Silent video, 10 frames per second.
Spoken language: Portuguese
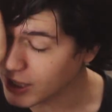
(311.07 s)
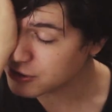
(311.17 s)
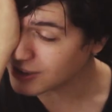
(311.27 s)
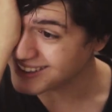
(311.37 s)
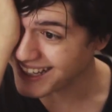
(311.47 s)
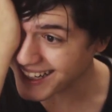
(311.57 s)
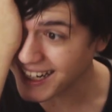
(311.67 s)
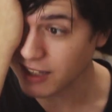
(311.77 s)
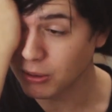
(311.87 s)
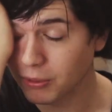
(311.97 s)
Eu acho até,
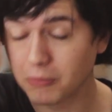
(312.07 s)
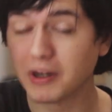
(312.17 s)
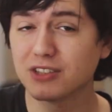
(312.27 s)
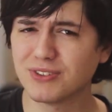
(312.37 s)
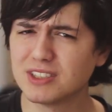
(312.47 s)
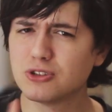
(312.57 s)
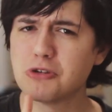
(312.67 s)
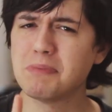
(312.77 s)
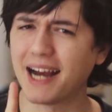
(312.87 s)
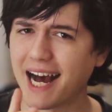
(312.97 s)
cara, que o Blumenense faz isso
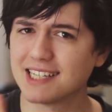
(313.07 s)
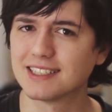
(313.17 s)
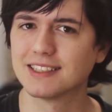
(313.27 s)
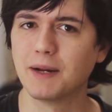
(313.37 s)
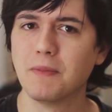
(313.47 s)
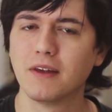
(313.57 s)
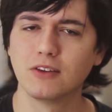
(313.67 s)
de pirraça, tá?